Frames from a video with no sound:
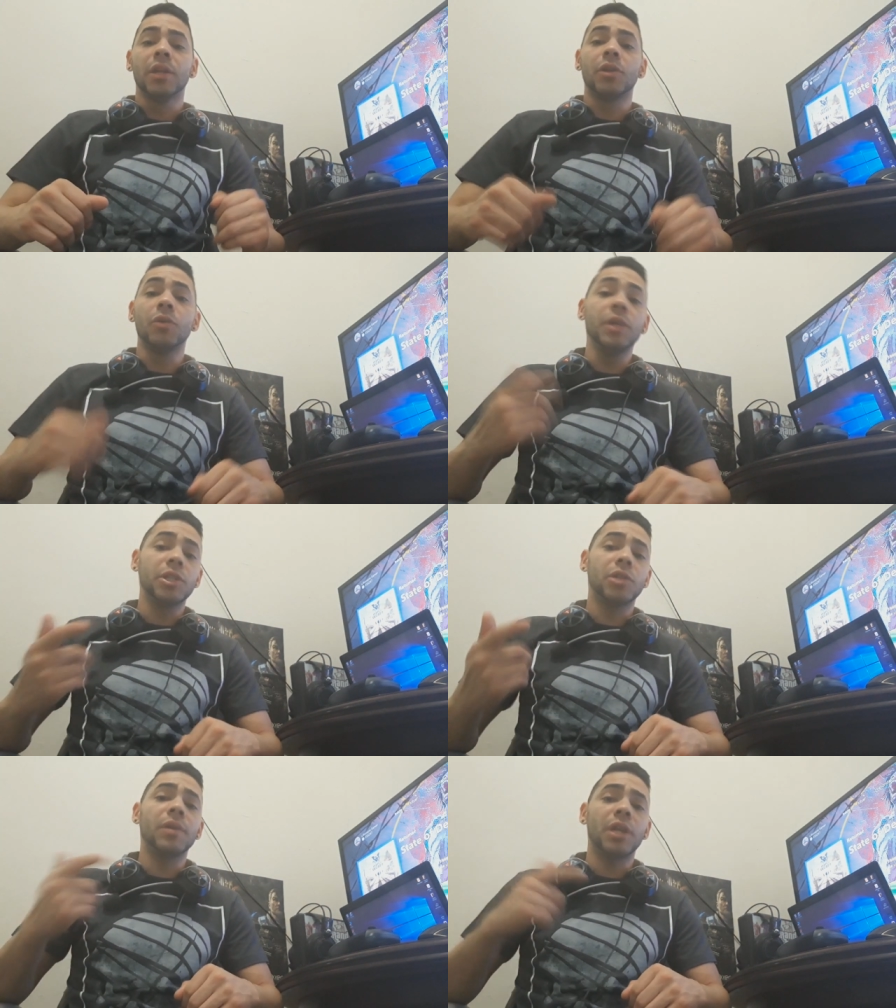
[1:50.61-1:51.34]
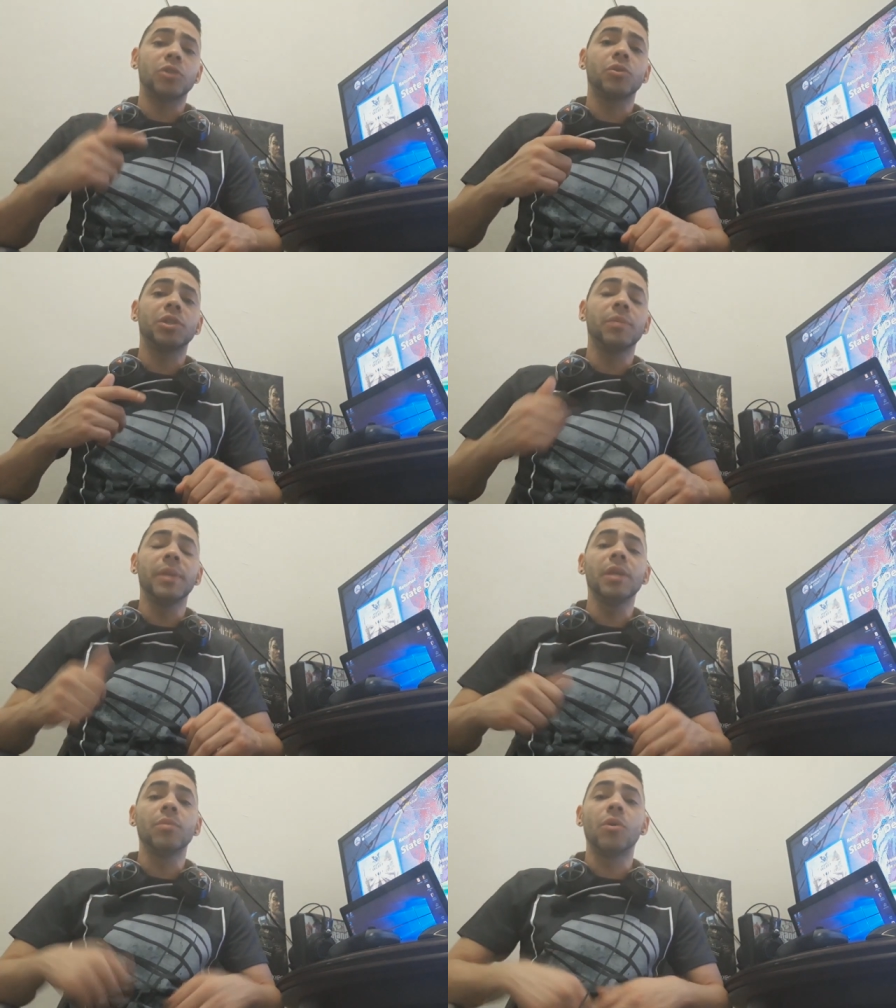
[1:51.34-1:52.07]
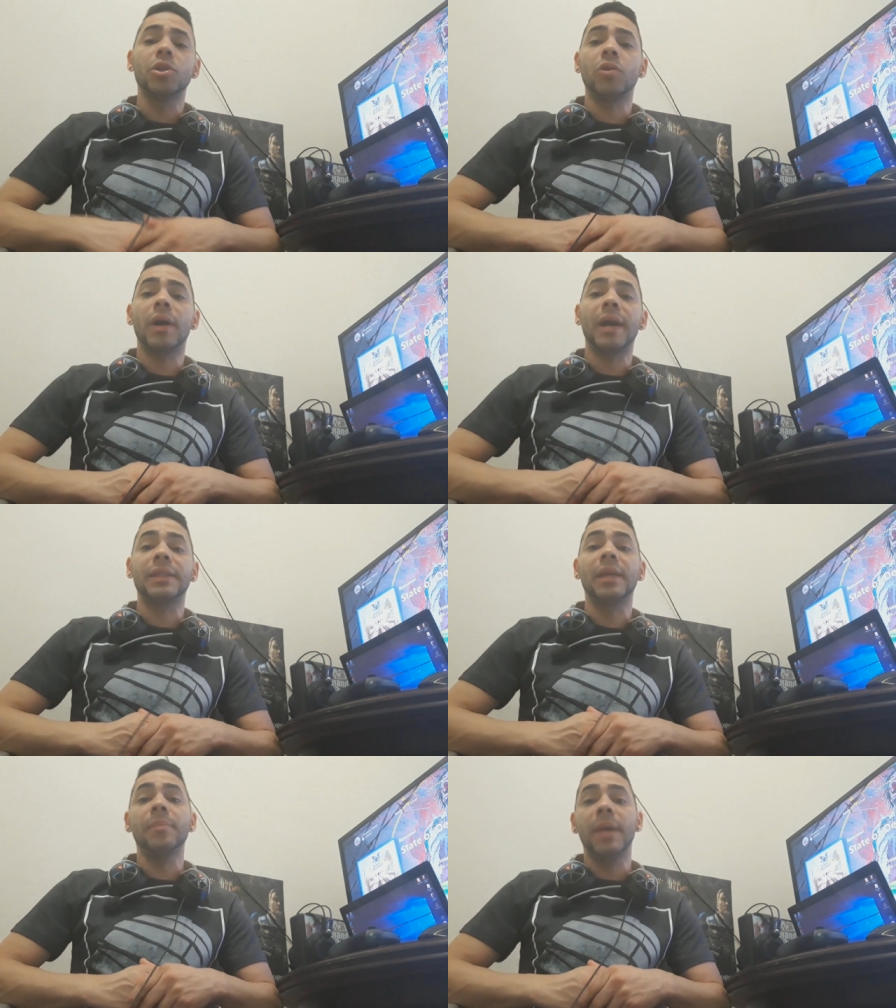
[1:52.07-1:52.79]
Então, isso é uma das coisas que me animou a
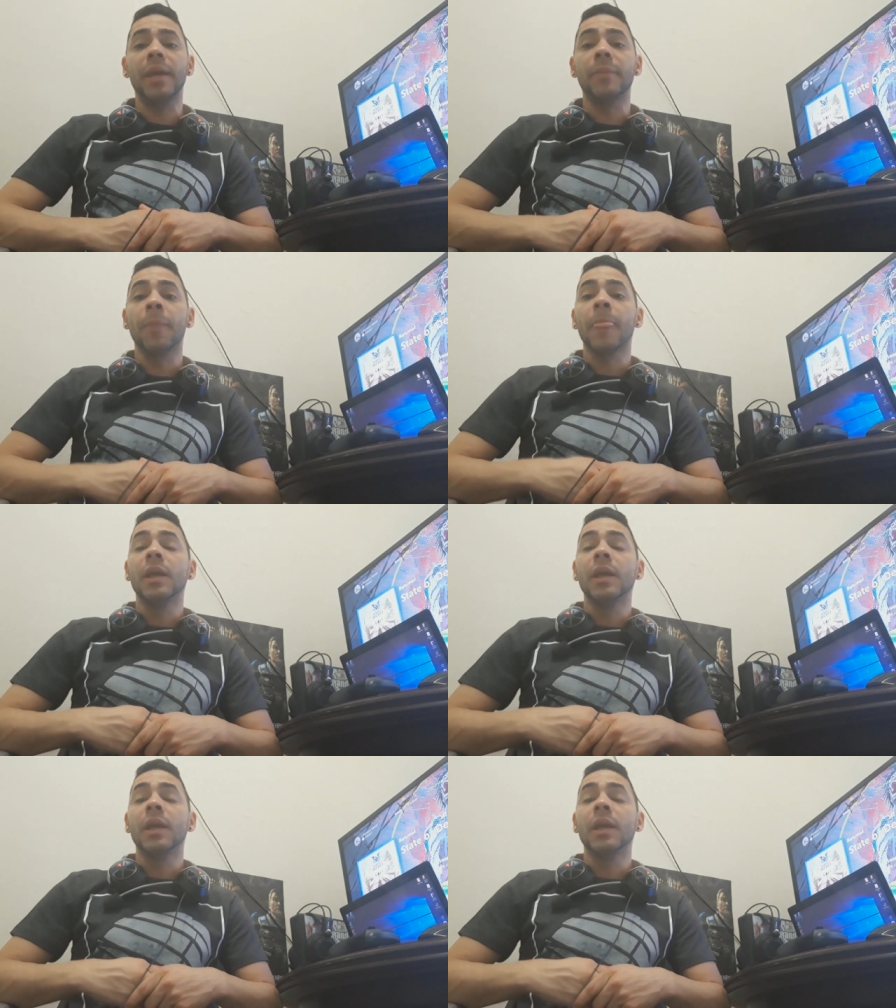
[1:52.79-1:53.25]
jogar também.